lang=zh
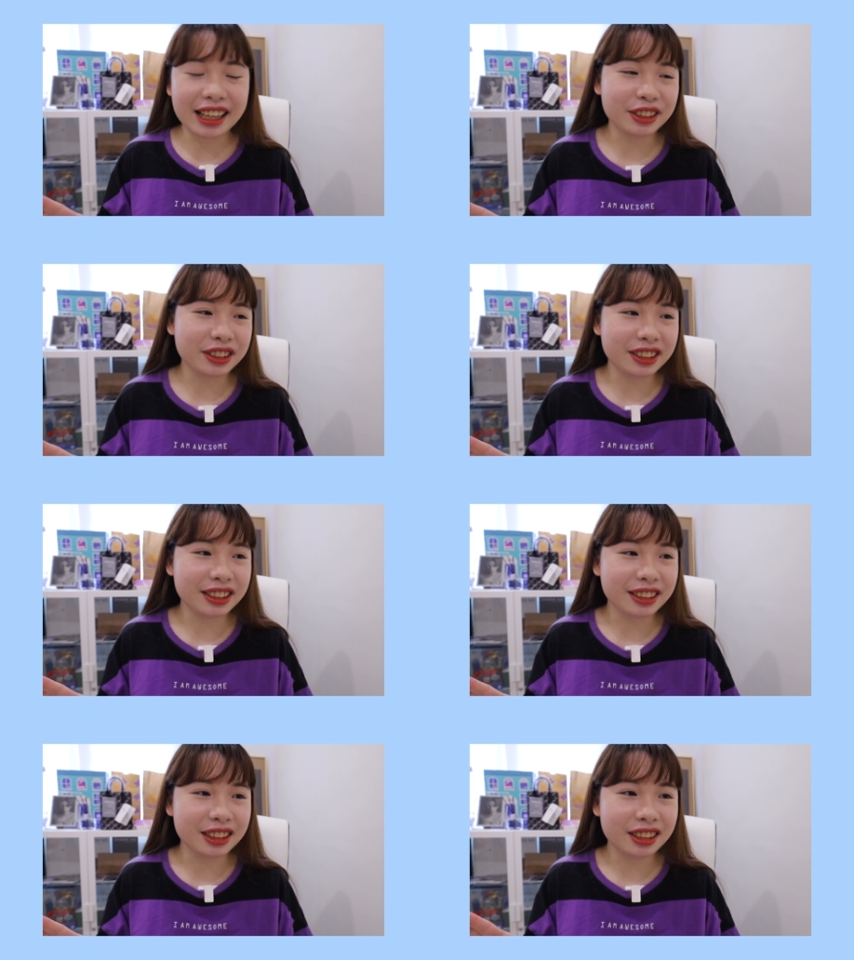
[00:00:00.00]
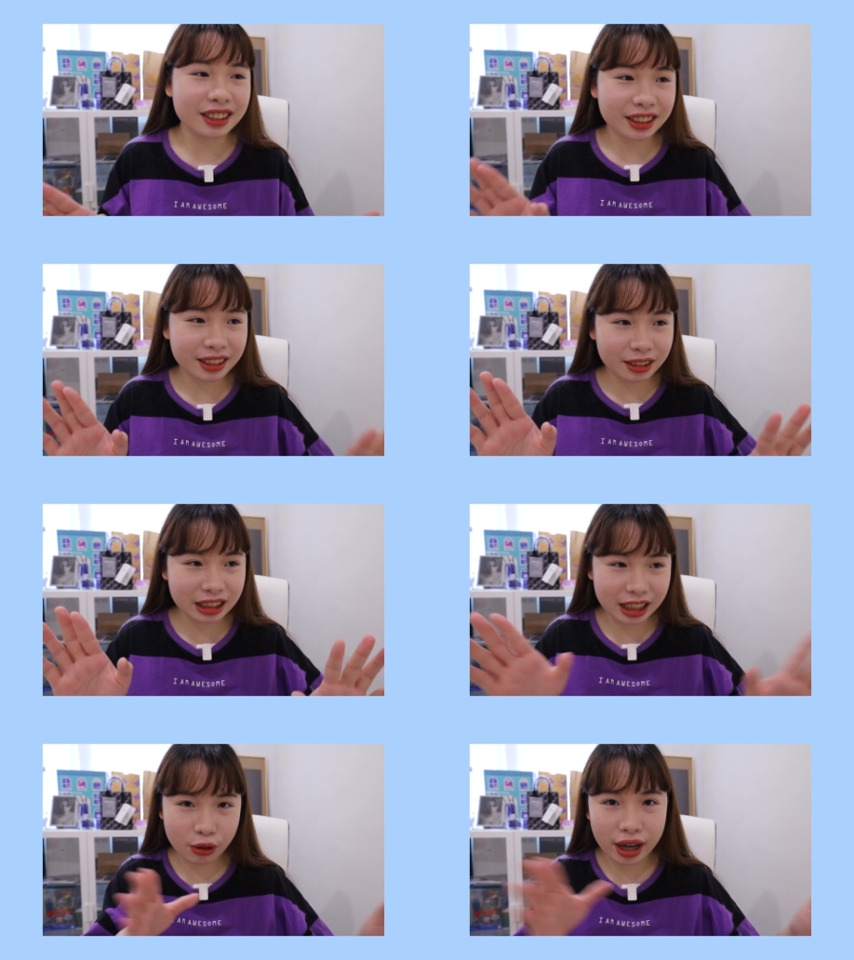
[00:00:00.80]
家就是
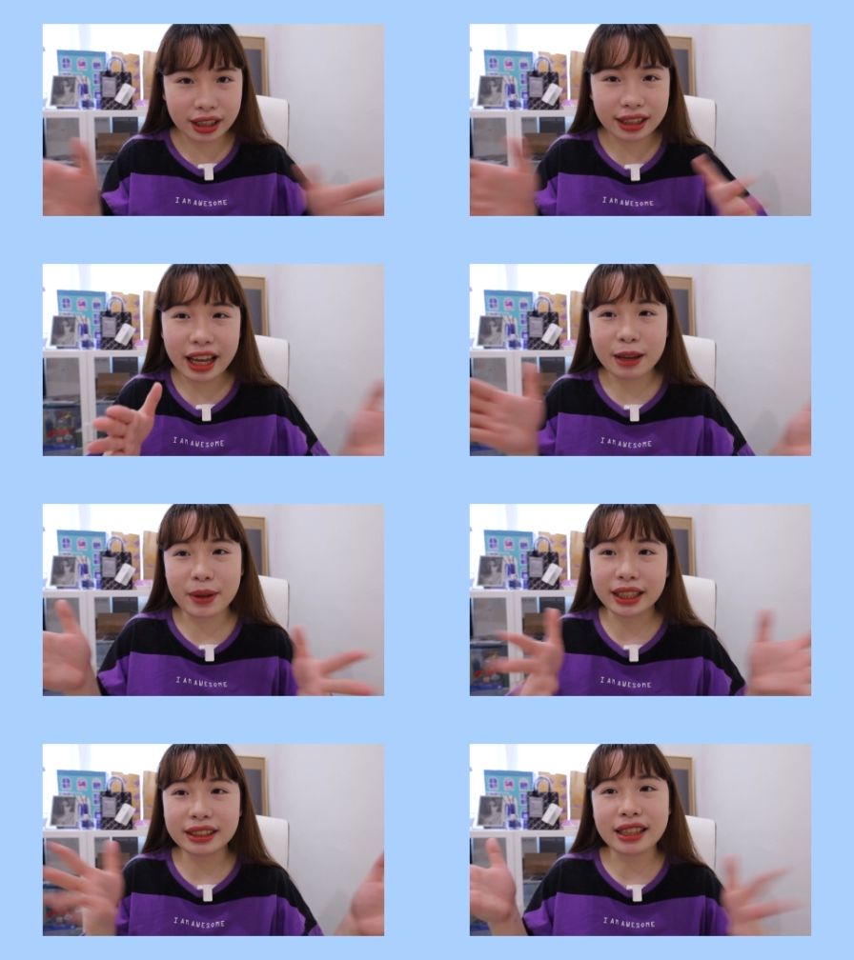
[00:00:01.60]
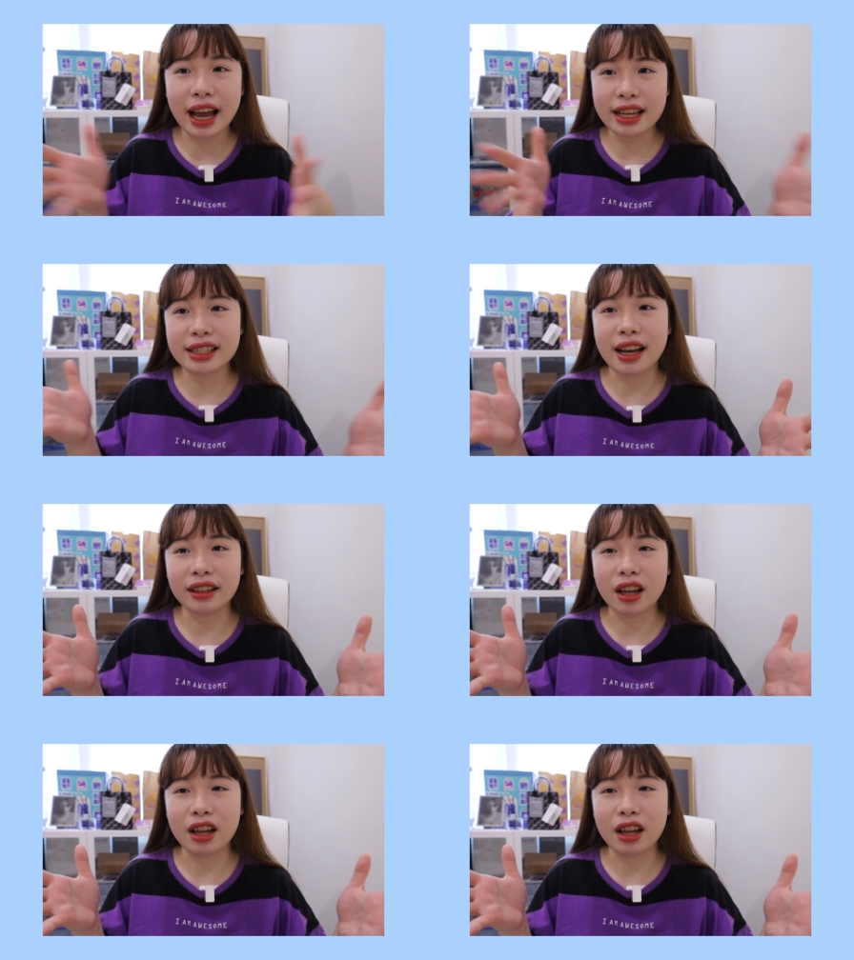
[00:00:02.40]
喜欢的类别是哪一项，